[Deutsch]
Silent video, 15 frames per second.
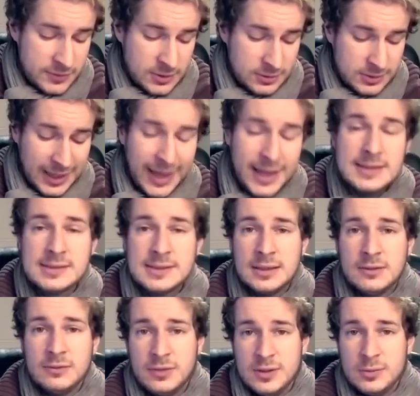und
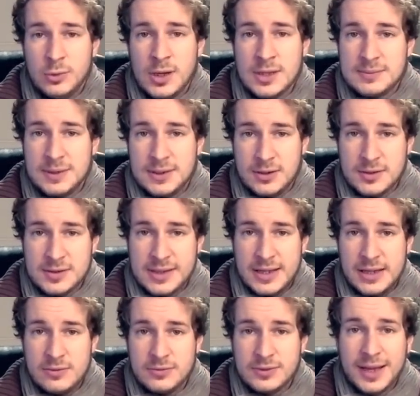13. Februar 2011.